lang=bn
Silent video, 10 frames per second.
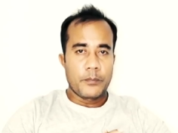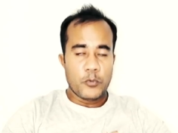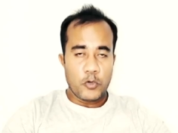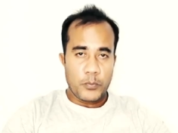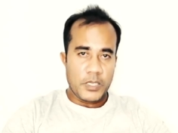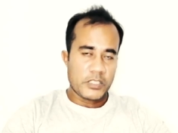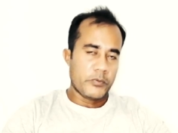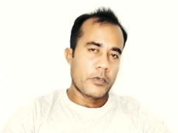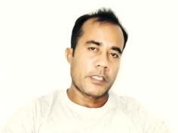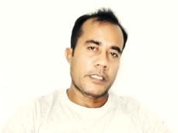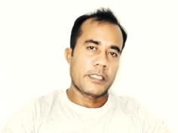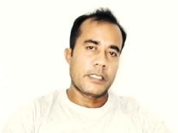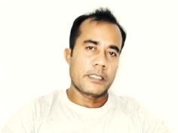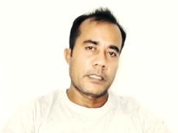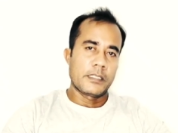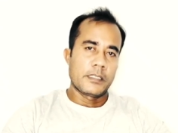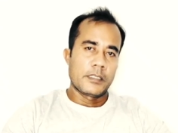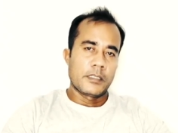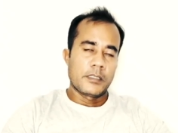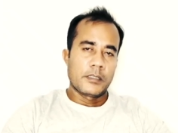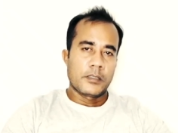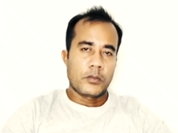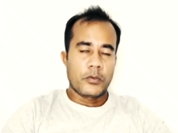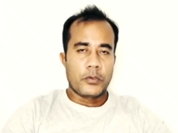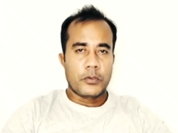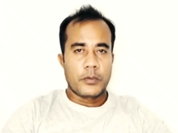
মূল পাসপোর্ট আছে তো